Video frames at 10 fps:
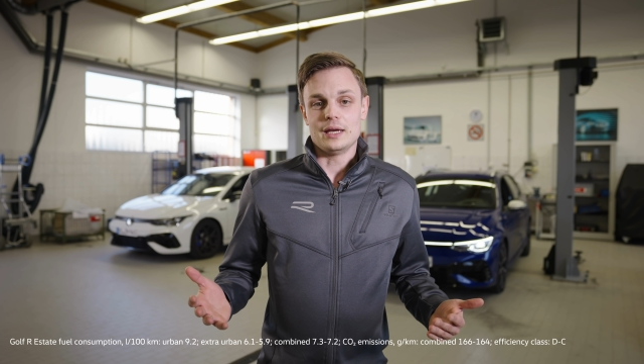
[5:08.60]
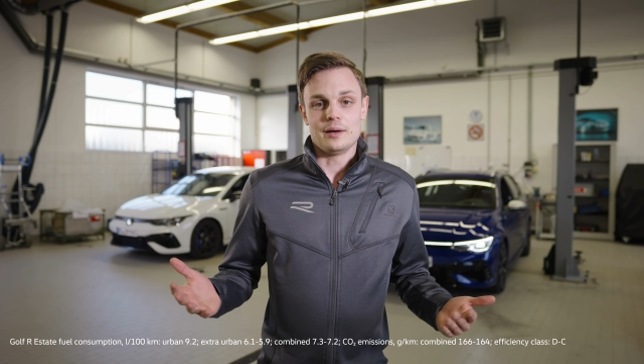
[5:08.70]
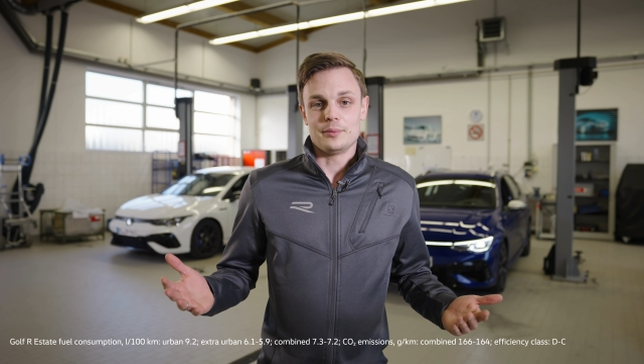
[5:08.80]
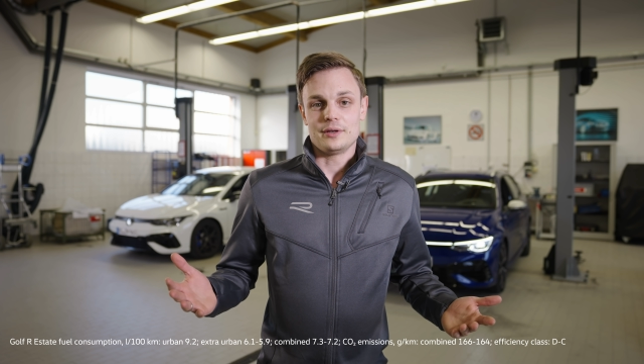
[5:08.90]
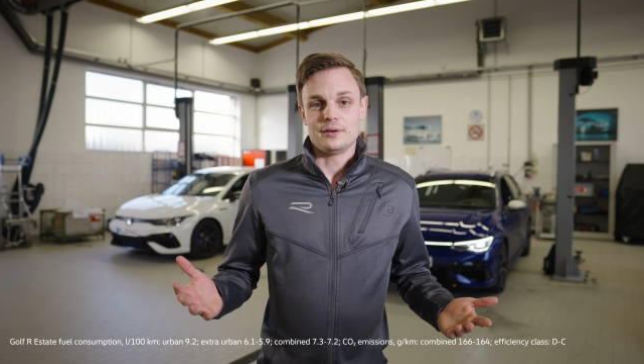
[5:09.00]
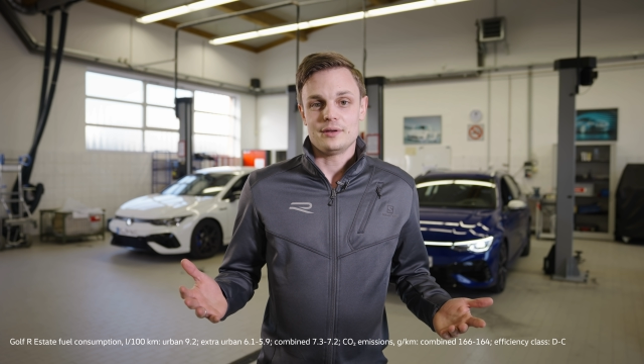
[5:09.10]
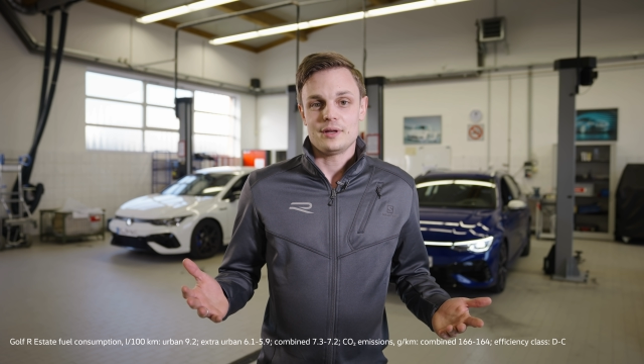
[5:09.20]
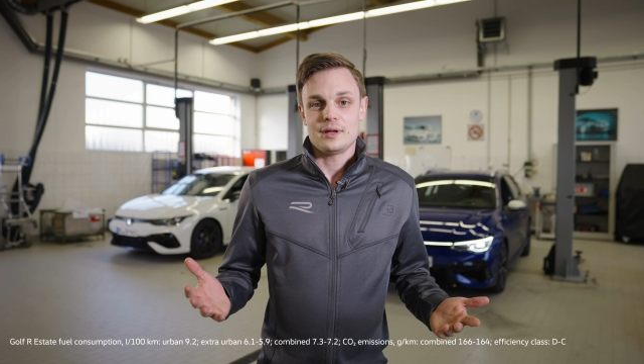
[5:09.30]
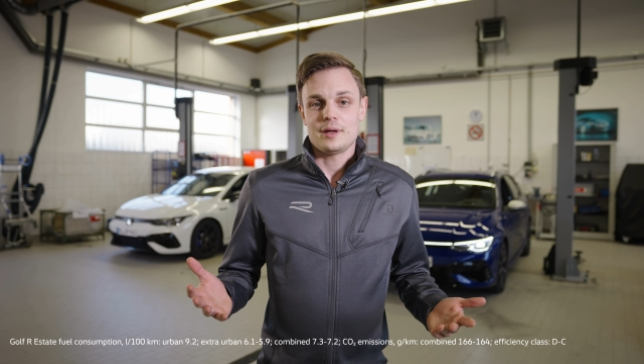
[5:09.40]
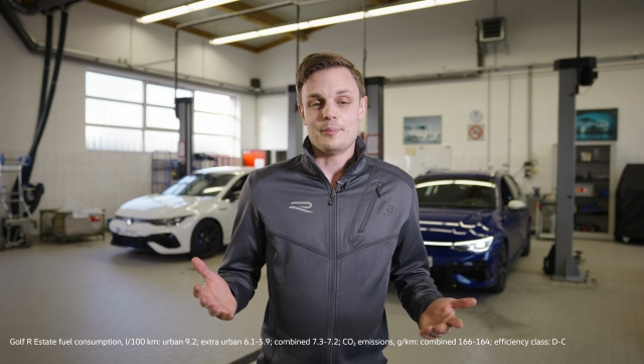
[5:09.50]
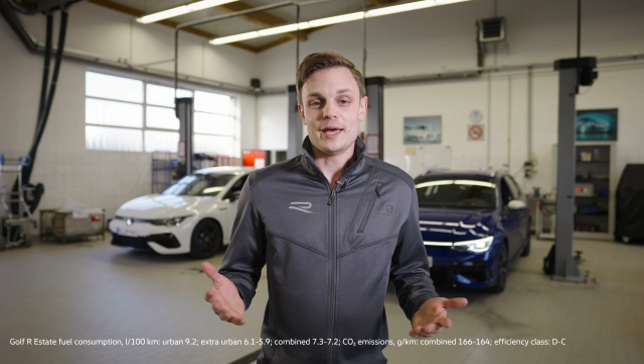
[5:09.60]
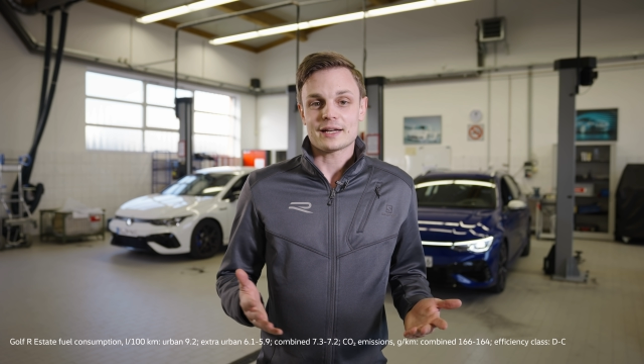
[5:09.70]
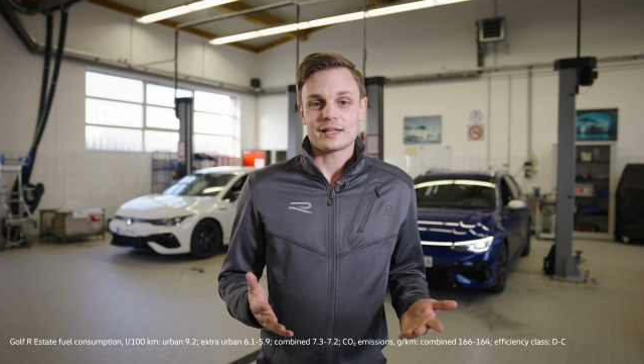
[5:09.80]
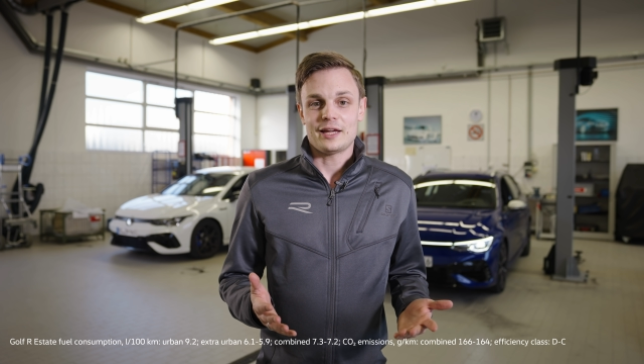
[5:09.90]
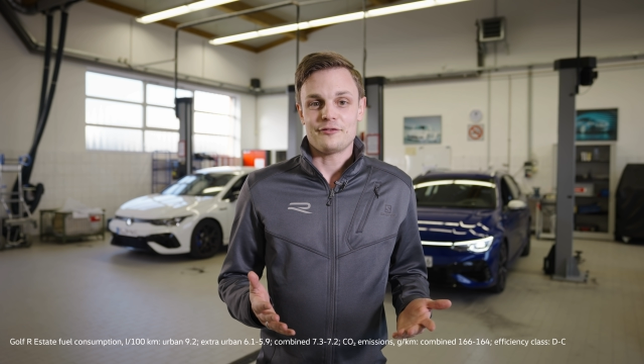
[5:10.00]
ja, man
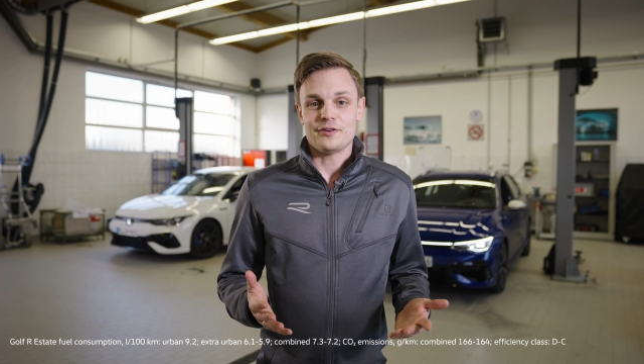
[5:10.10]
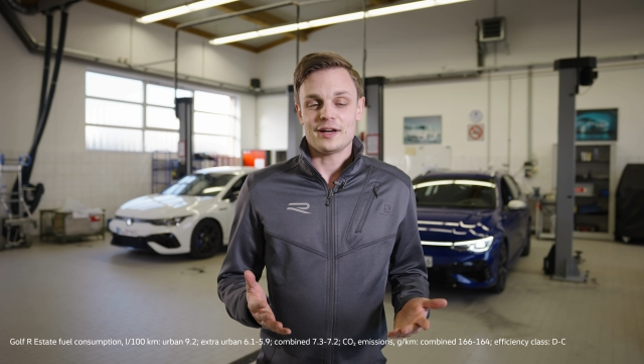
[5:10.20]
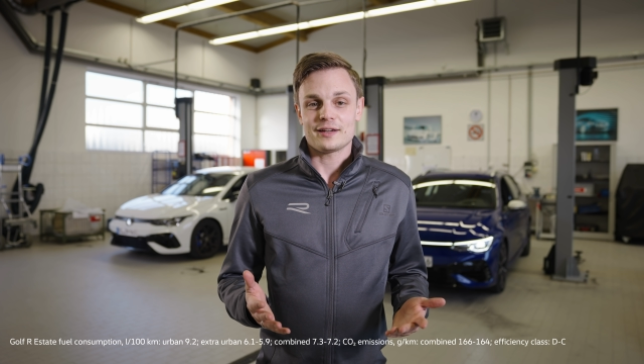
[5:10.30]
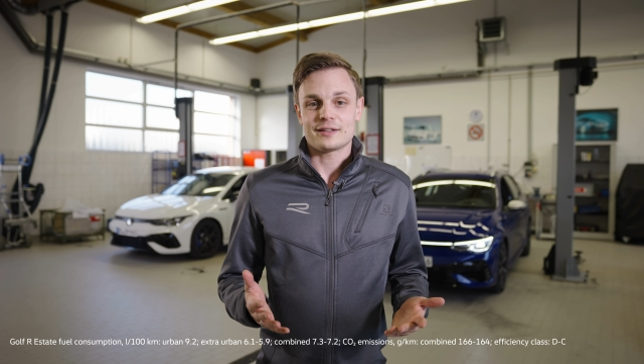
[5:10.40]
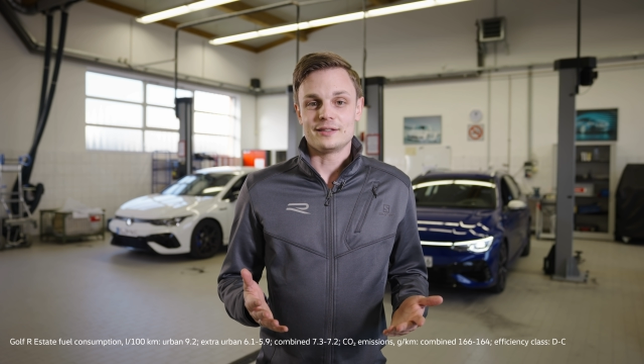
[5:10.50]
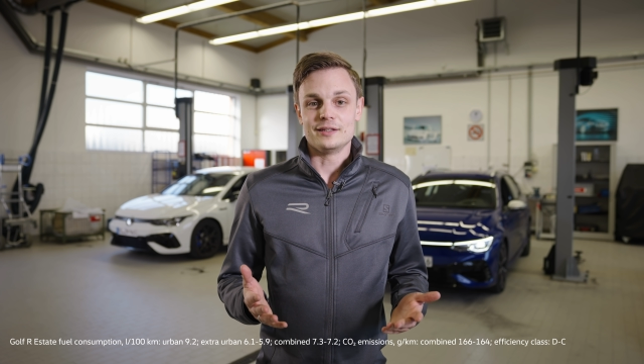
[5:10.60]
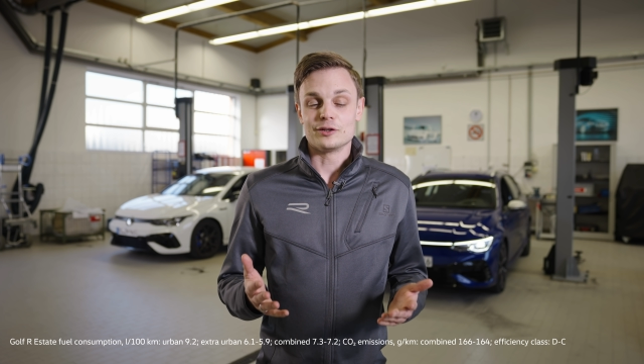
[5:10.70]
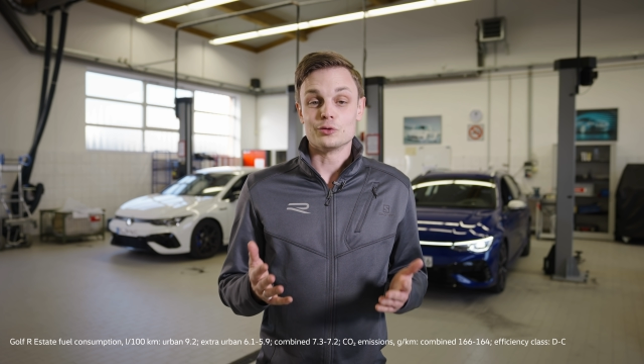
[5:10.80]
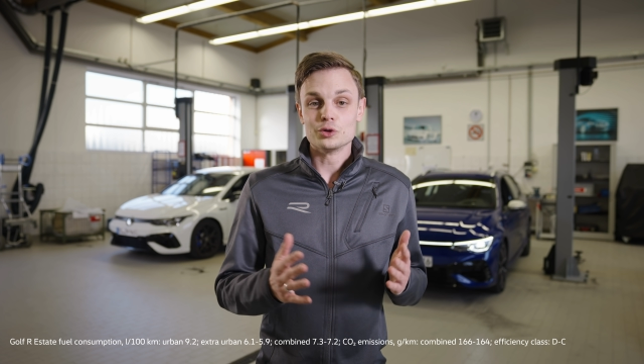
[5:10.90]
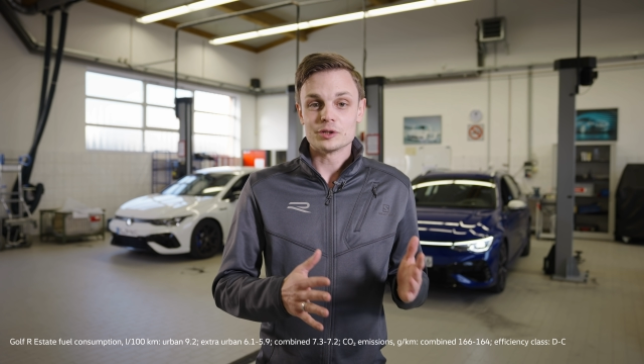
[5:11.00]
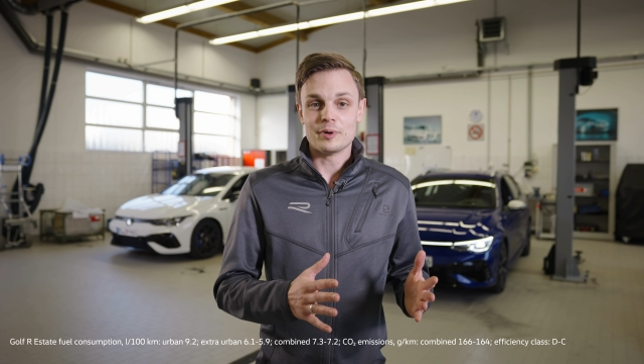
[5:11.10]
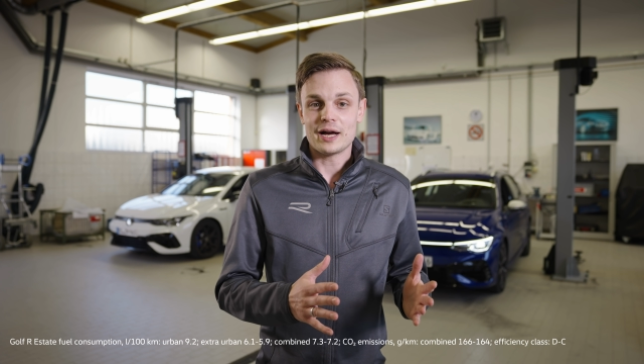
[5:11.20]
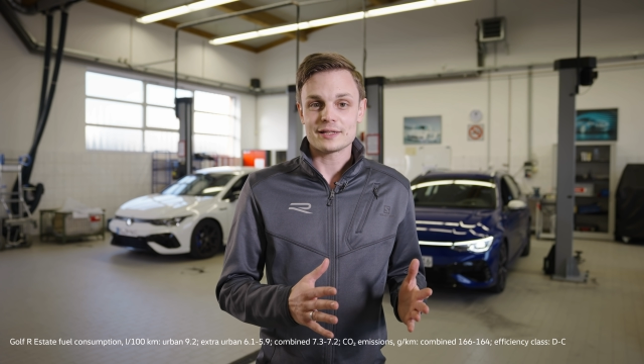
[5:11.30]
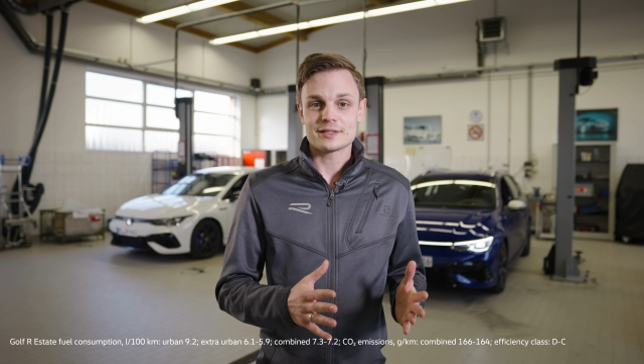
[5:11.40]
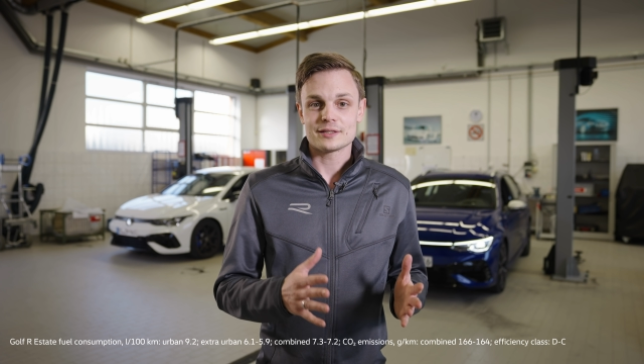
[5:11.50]
merkt einfach die gute
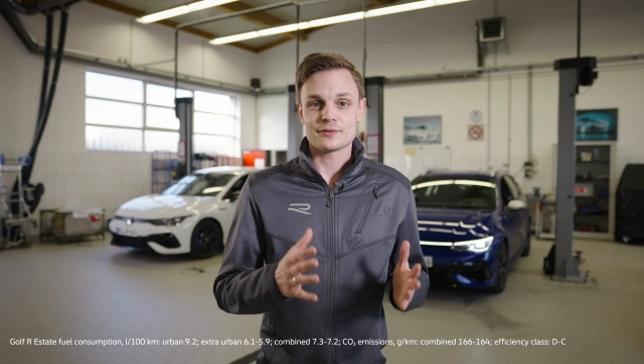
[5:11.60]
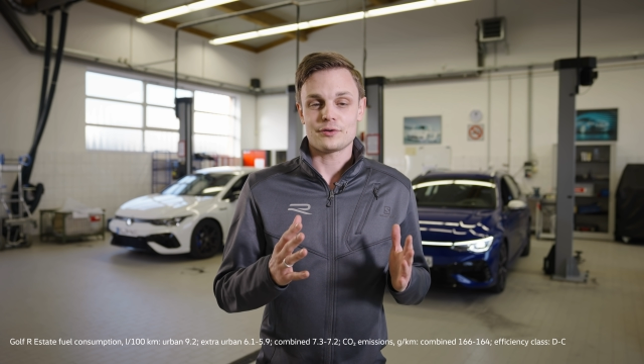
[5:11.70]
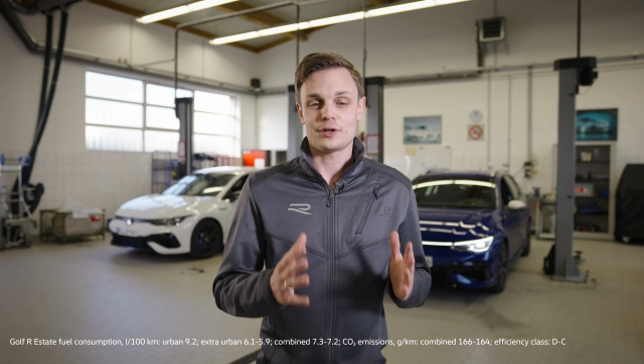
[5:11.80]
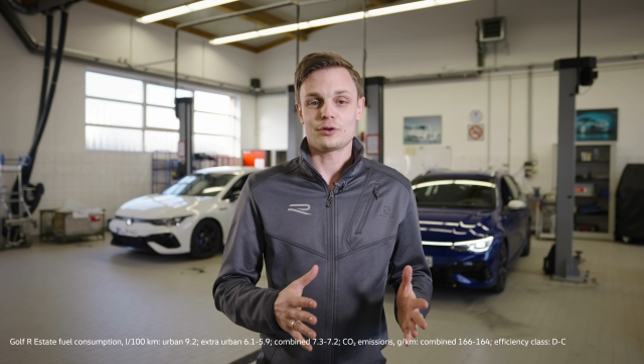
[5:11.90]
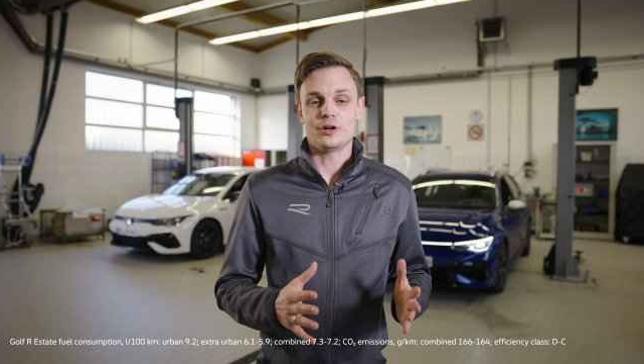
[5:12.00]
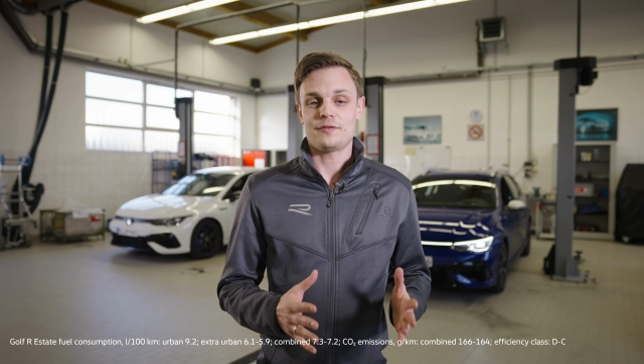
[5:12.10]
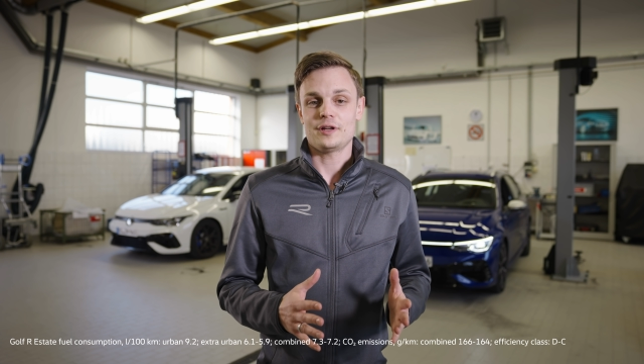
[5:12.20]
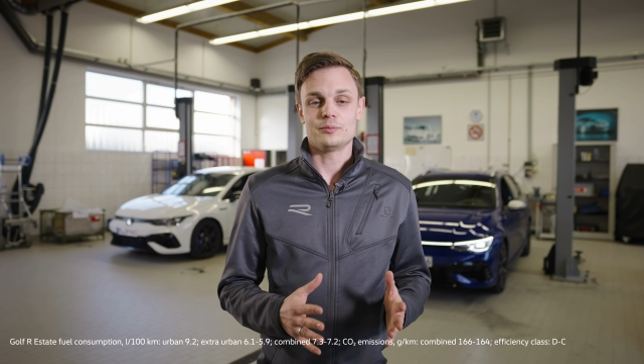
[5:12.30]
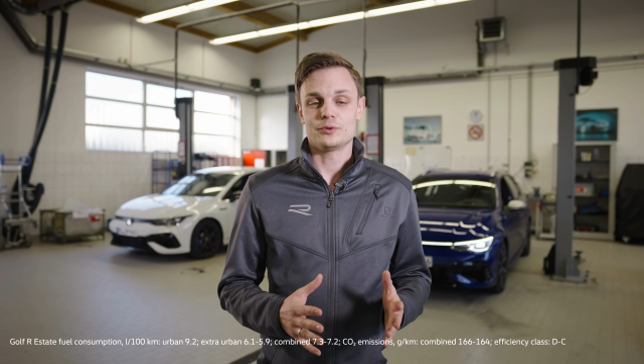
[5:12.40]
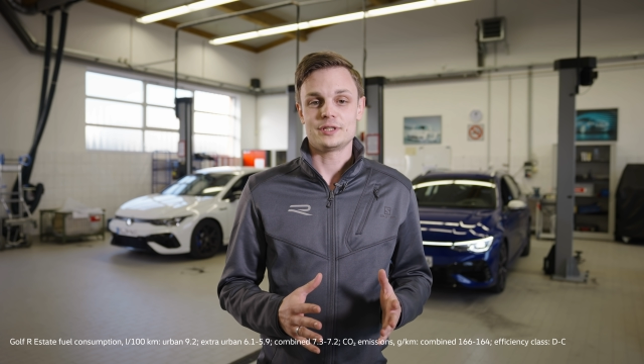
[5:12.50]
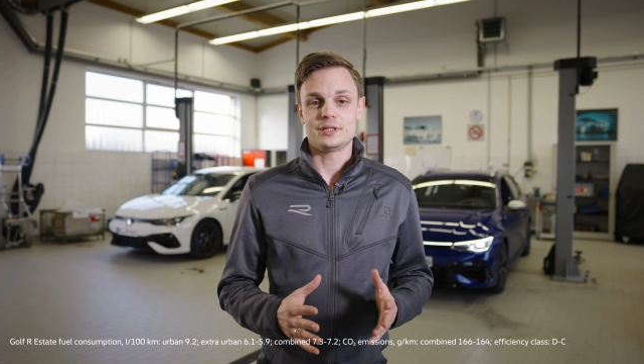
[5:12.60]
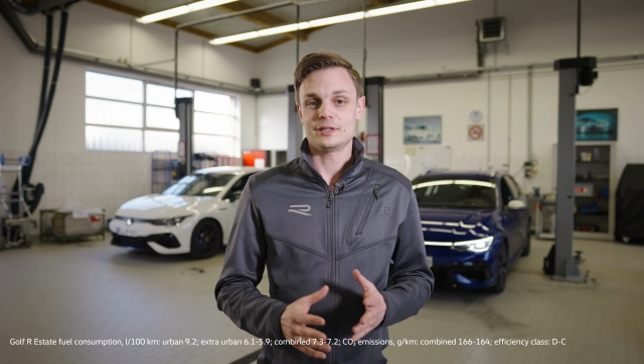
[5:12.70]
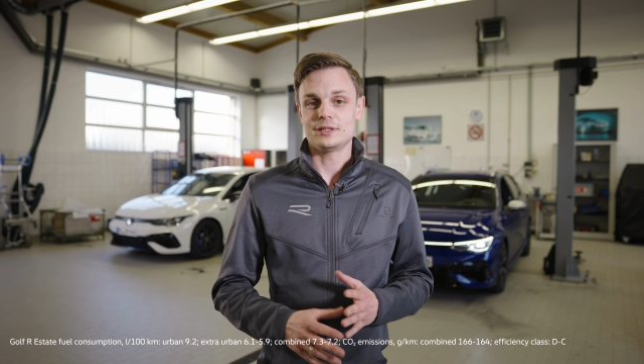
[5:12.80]
Basis von der Golf Limousine,